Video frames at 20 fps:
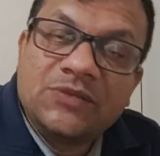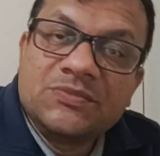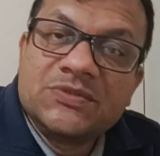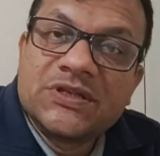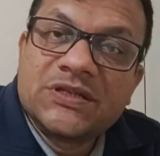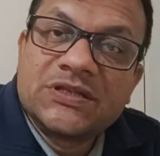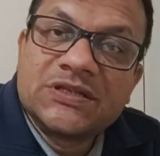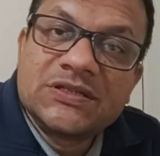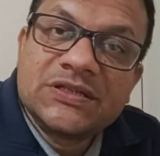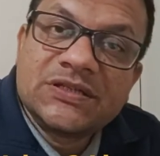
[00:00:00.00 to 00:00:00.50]
टीम
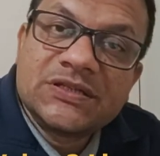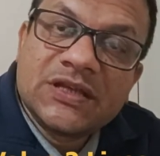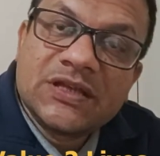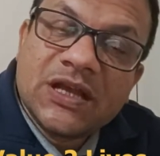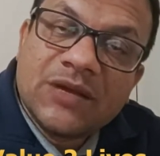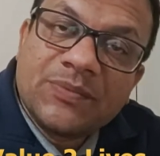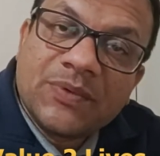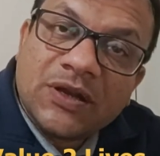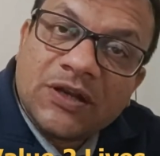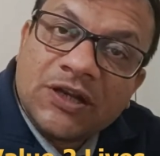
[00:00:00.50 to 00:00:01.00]
जैसे
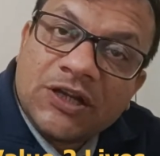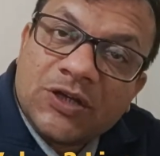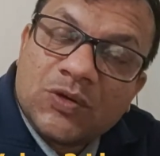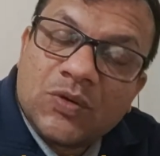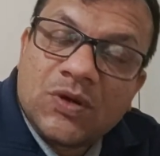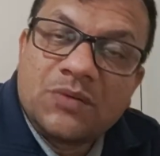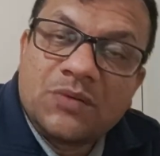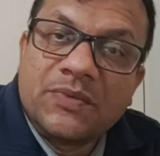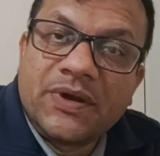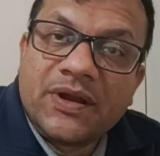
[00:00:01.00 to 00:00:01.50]
जैसे आपका
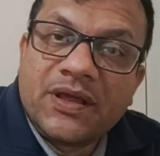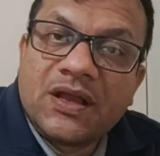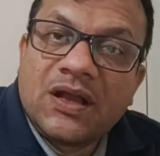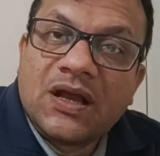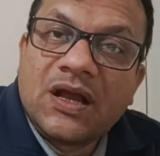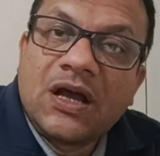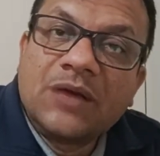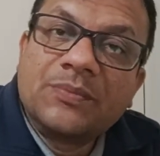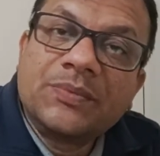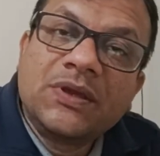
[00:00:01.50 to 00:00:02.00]
नेटवर्क
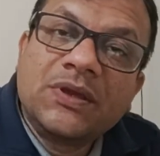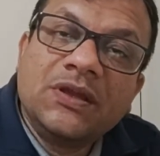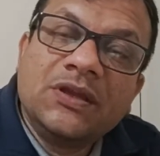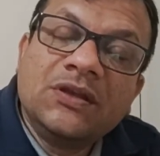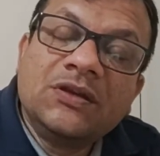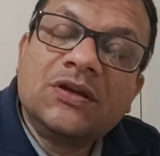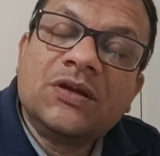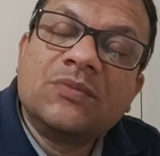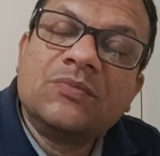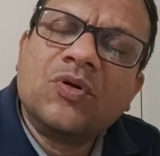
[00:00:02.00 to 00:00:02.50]
बढ़ेगा आपकी
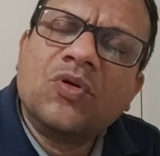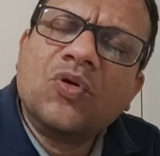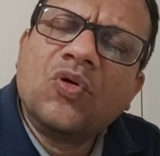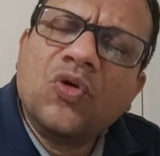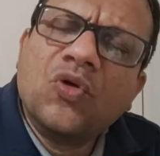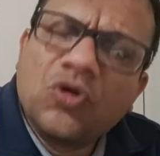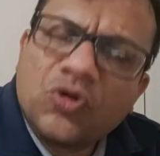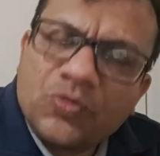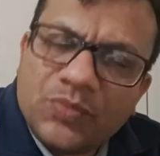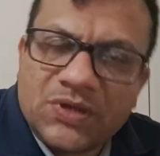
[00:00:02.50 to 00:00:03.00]
इनकम
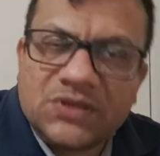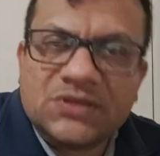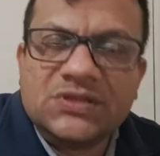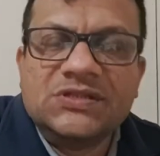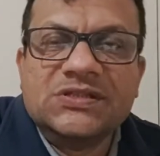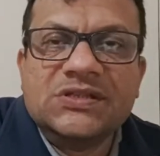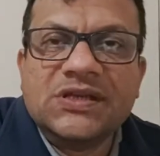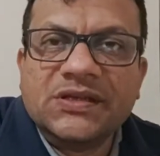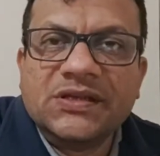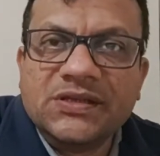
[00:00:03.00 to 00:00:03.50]
और
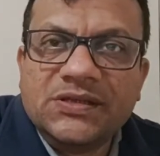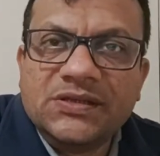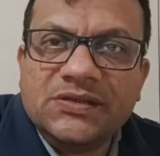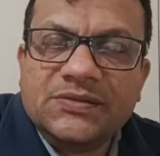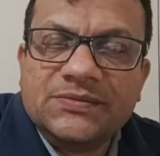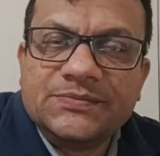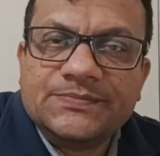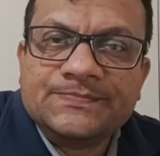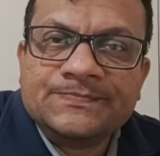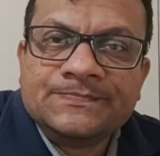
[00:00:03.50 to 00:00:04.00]
बढ़ती जाएगी
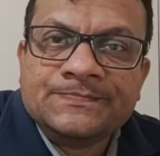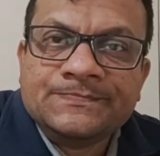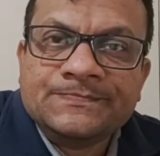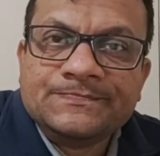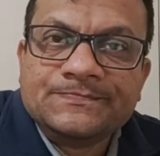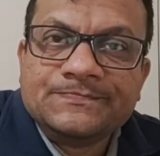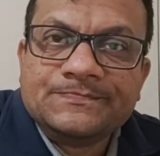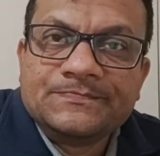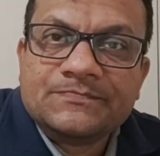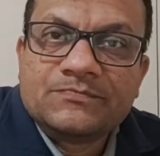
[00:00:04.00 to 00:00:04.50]

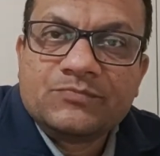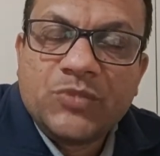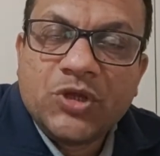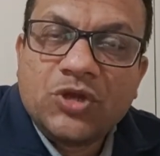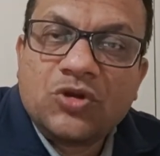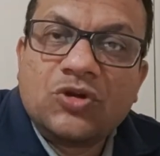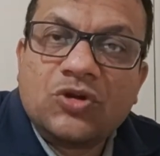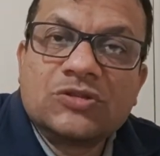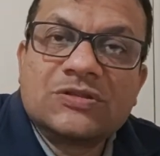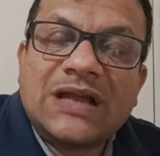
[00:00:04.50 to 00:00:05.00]

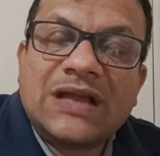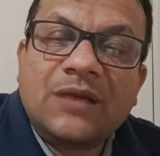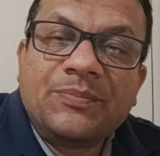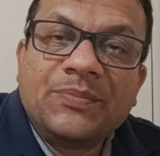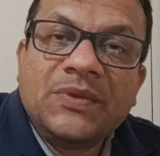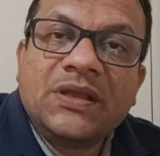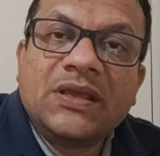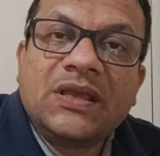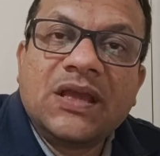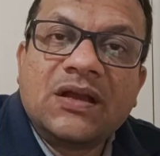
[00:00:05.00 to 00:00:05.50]
बिकॉज
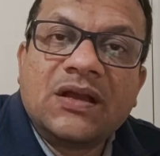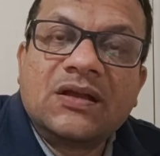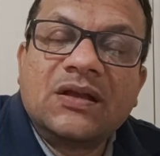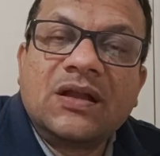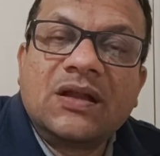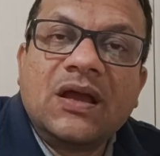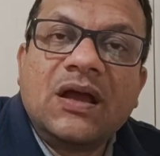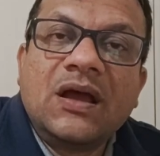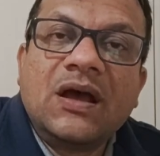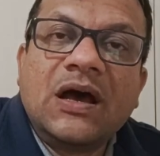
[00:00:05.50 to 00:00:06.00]
आपने क्या
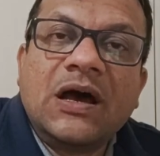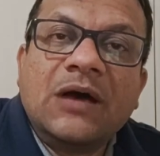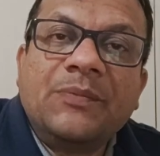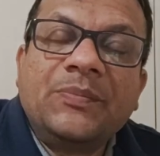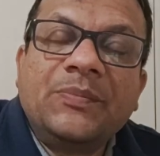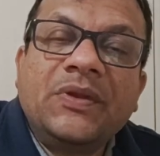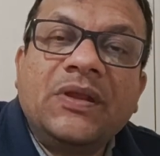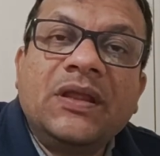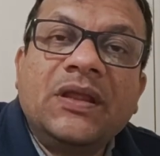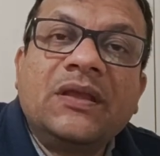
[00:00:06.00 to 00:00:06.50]
करा
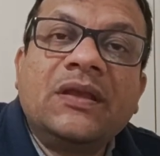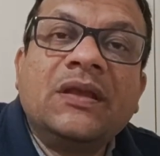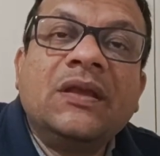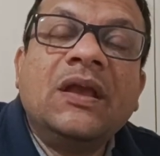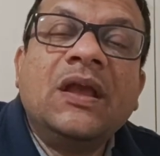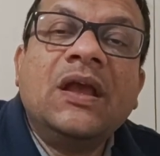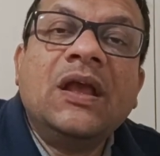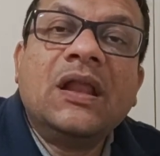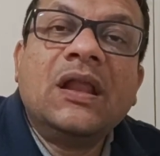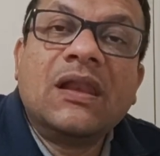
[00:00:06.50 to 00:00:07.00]
आपने
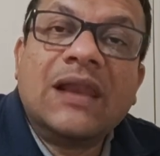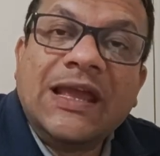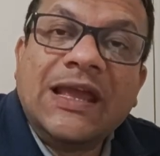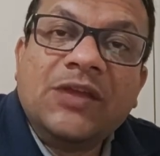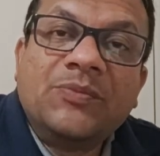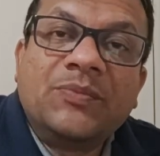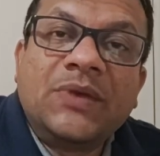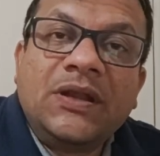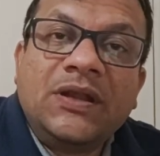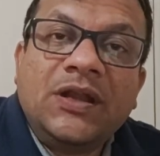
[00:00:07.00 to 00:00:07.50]

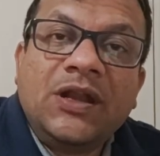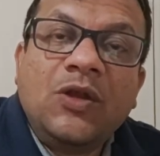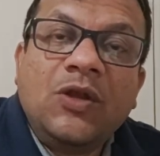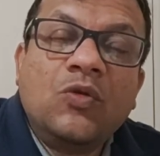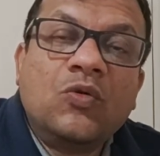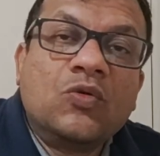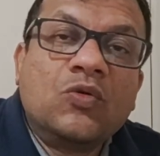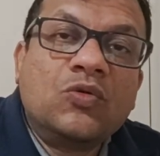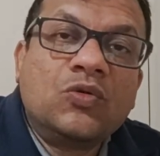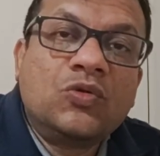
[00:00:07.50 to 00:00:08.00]
लाइक माइंडेड
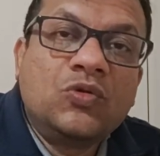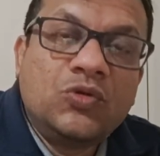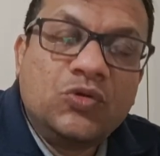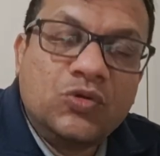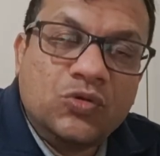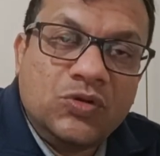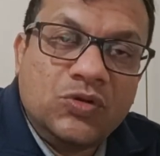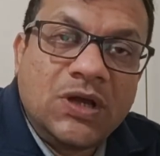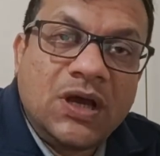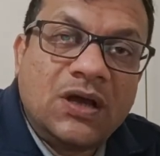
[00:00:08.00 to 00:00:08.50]
लोगों को
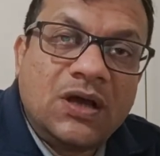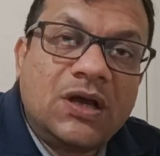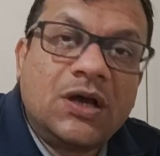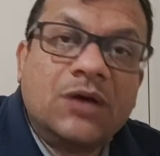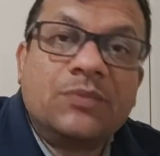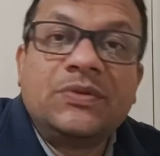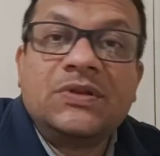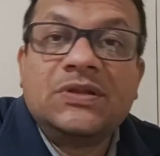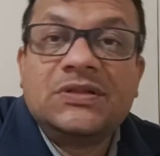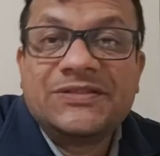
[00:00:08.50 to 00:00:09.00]
ढूंढा
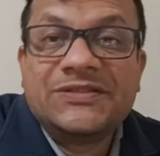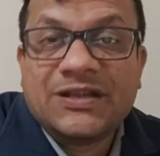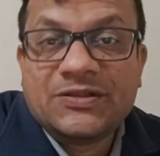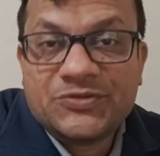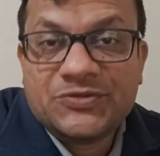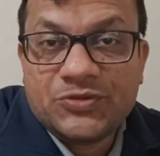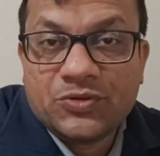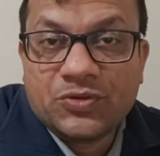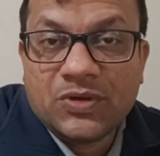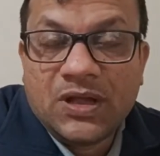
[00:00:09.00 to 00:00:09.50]
अपने
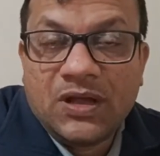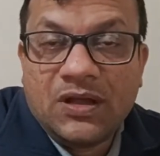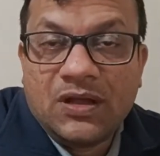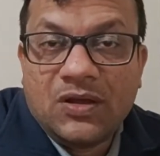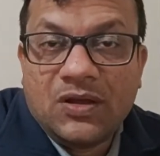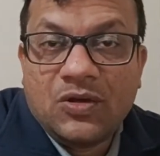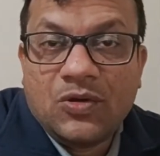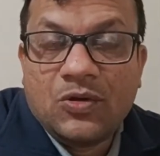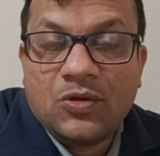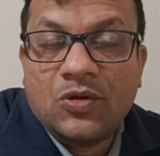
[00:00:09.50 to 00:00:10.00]
साथ जोड़ा
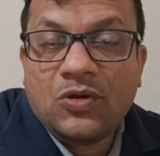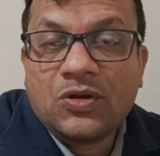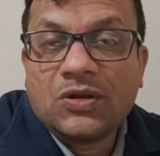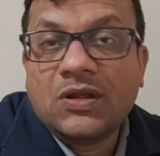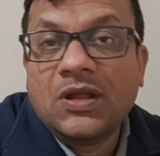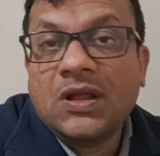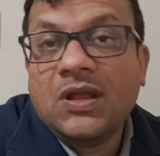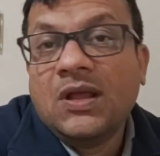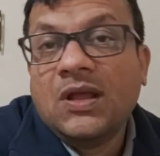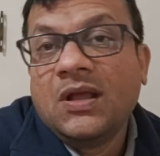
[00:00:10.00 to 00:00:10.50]

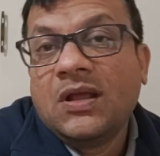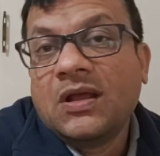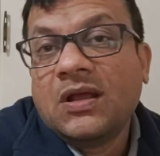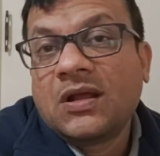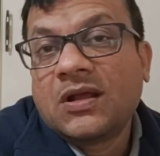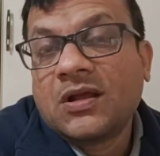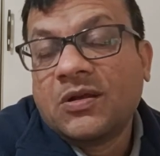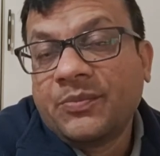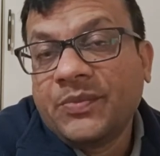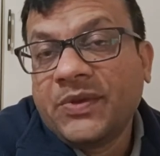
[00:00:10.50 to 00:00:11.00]
और
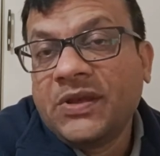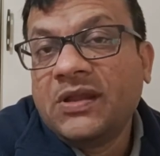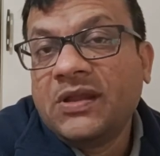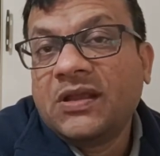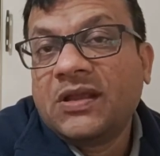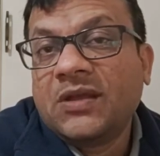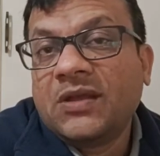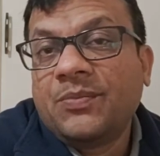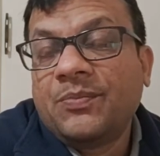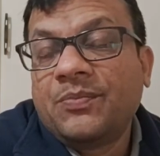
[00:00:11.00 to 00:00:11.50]
कंपनी
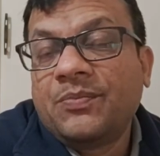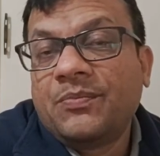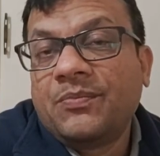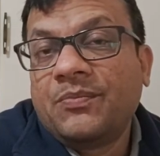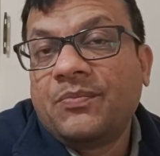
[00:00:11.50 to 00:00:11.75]
के